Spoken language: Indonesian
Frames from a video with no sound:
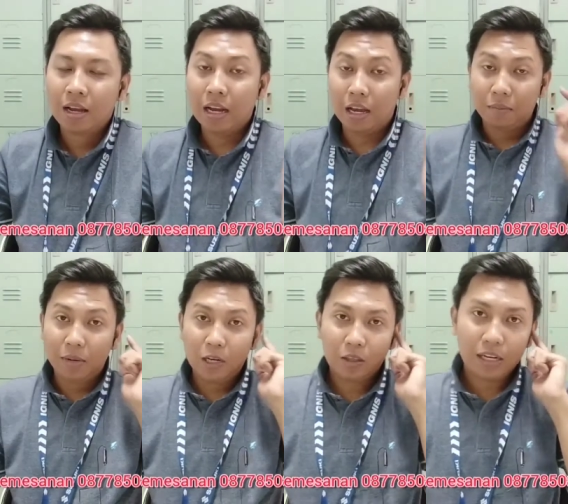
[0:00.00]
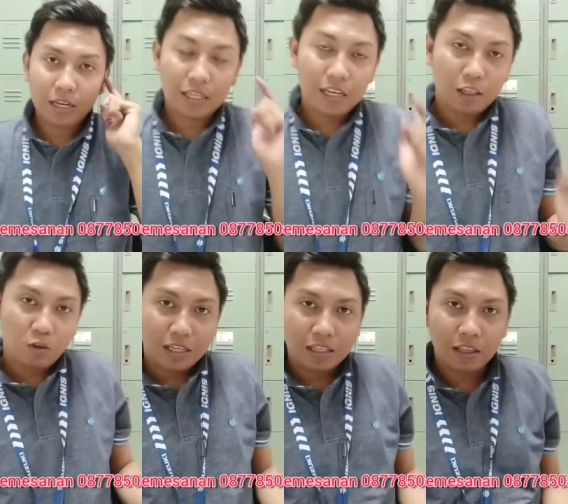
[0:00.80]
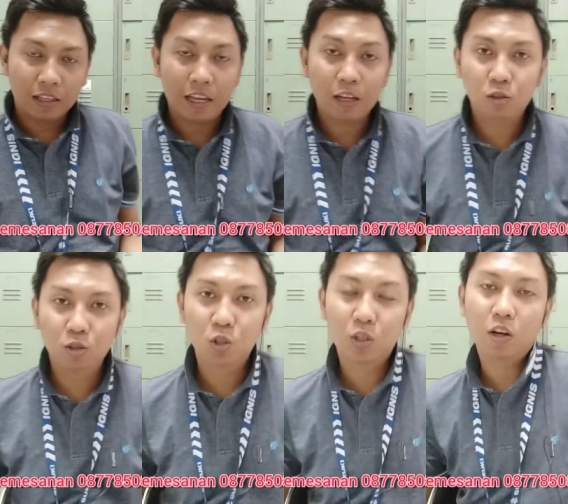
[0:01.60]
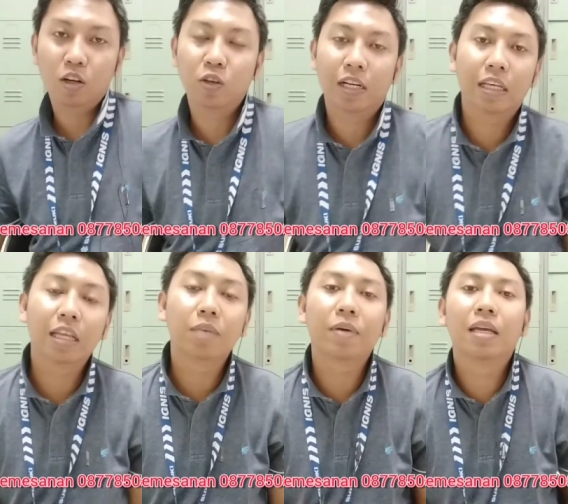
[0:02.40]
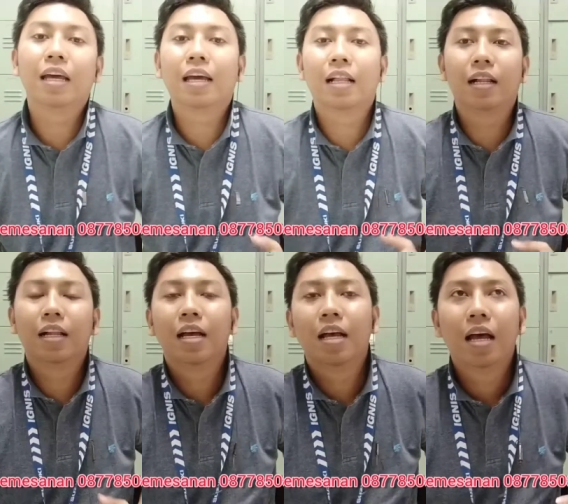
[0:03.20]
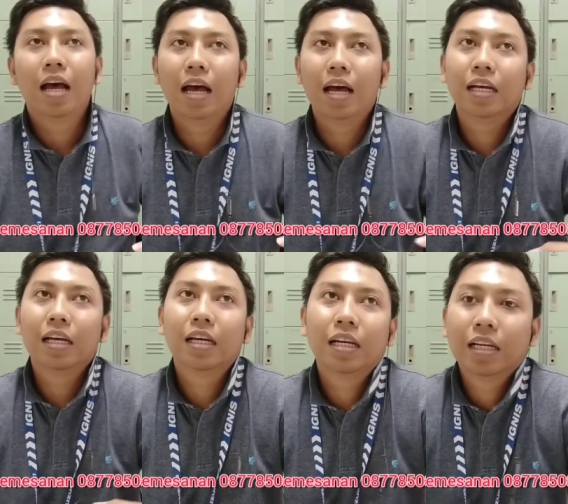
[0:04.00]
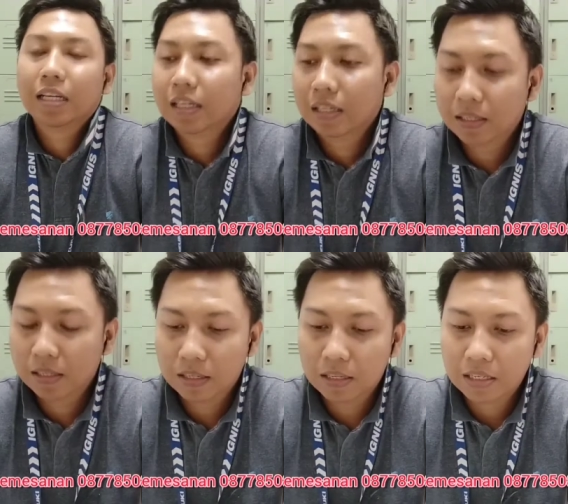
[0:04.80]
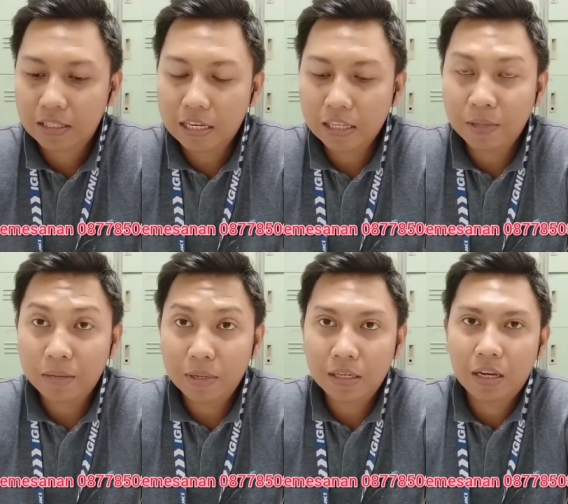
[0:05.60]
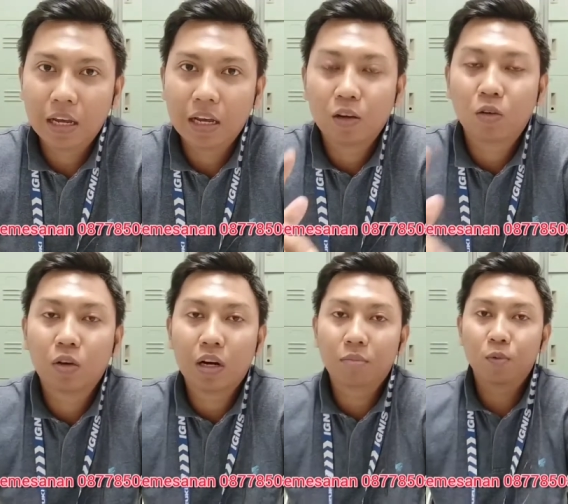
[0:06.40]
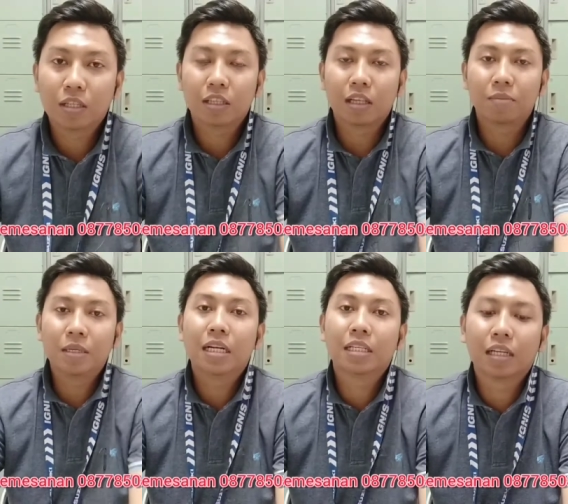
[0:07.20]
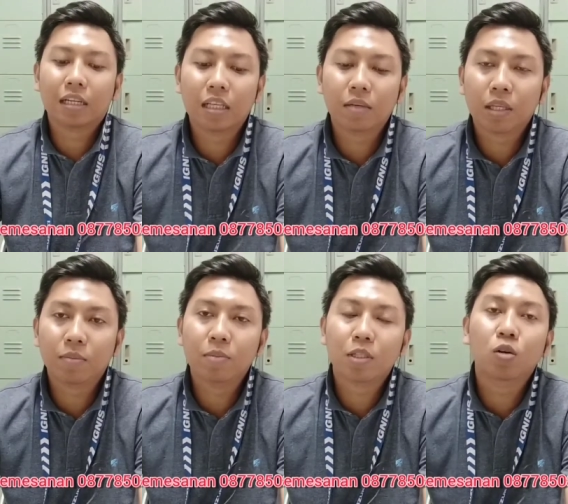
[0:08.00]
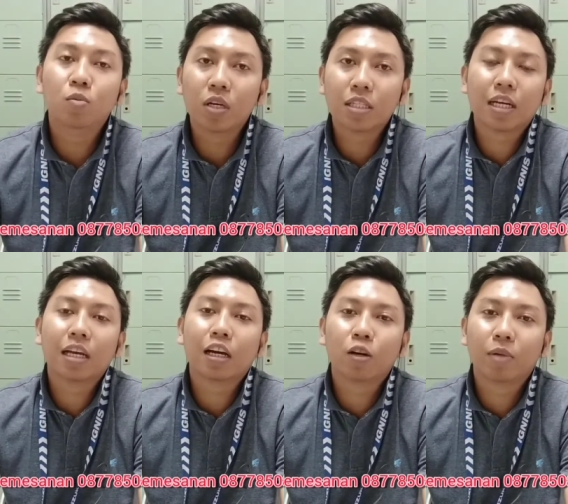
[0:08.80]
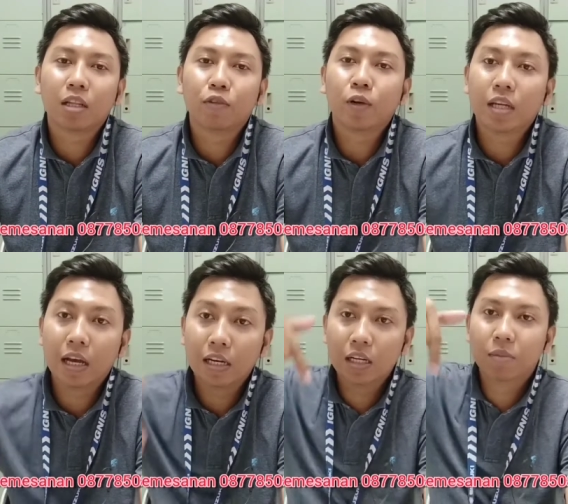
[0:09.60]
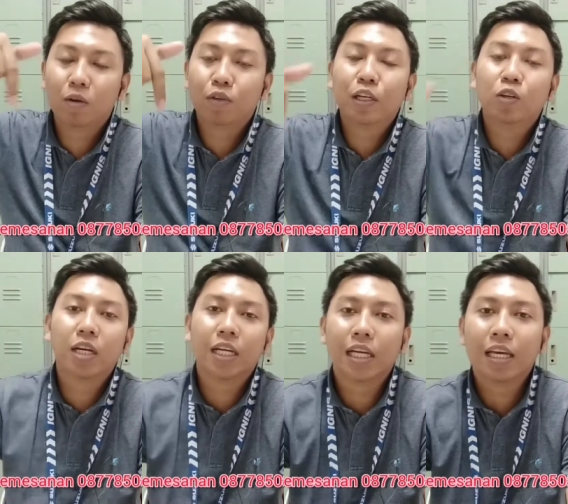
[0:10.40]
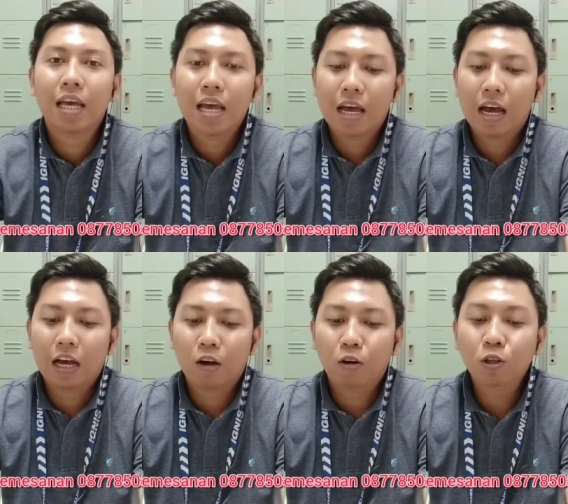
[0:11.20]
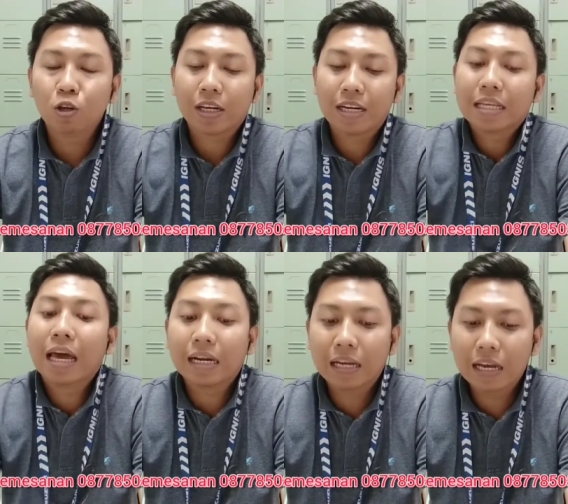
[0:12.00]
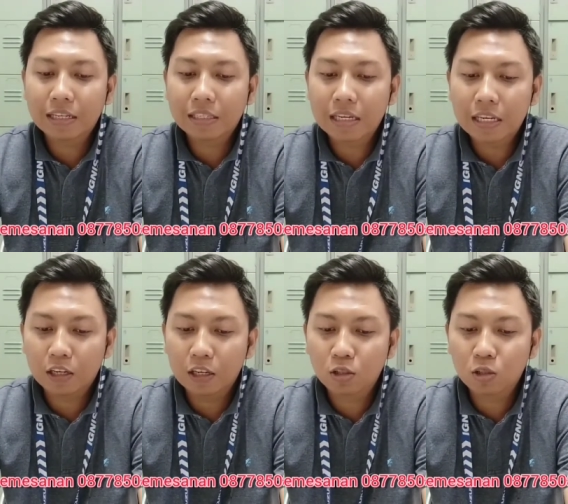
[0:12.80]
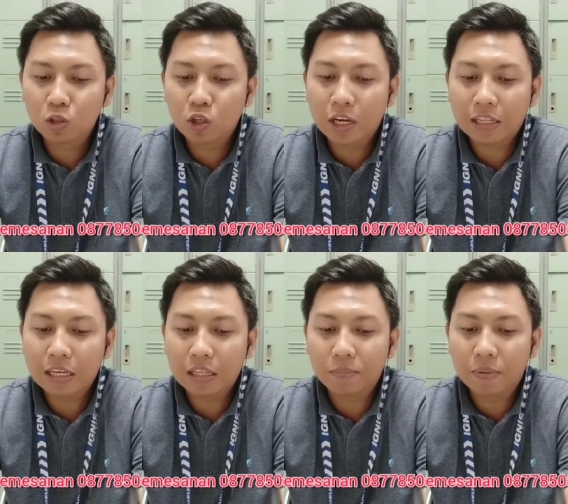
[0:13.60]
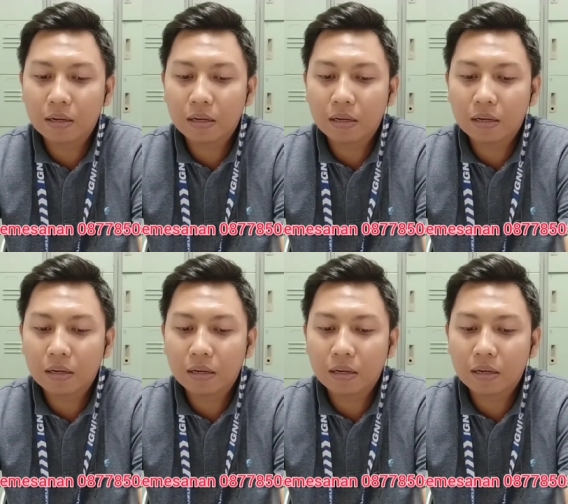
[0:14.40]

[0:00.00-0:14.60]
Nah, berikut adalah sedikit ulasan tentang Suzuki Onyar 3 tipe GL. Uh, eh, jika teman-teman uh, kurang puas tentang penjelasannya, teman-teman bisa hubungi saya ke nomor telepon yang ada di bawah video ini. Uh, untuk range harganya sendiri, Suzuki R3 tipe